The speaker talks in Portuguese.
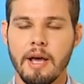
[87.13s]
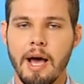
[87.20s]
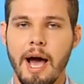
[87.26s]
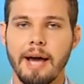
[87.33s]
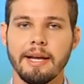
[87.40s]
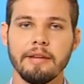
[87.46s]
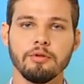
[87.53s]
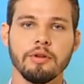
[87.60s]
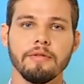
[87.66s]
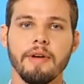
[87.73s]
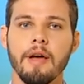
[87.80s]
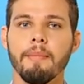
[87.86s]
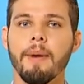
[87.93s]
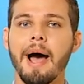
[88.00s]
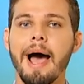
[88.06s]
Agressões
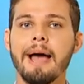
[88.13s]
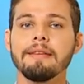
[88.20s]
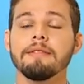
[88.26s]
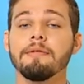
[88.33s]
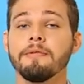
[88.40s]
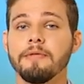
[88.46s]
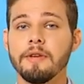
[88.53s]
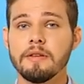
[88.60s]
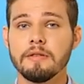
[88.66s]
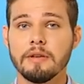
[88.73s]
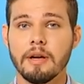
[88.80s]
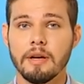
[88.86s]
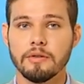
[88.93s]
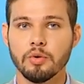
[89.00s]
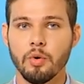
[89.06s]
verbais e
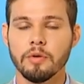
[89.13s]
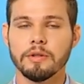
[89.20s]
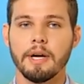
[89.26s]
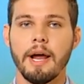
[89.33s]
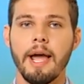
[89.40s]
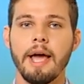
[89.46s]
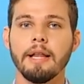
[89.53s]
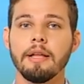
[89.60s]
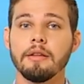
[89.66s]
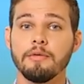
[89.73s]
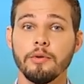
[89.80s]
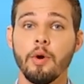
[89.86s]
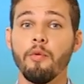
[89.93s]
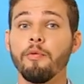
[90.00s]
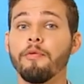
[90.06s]
físicas contra elas
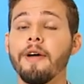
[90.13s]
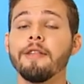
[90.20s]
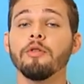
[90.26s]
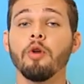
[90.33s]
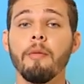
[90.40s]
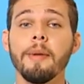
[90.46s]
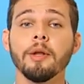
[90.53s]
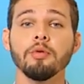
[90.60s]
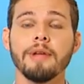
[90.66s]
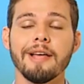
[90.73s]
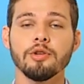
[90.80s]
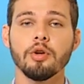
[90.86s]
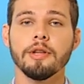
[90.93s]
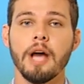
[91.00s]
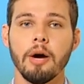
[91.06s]
virou um fenômeno
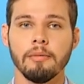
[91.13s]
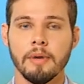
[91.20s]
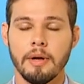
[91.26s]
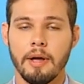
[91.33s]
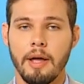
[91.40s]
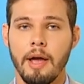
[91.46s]
nacional.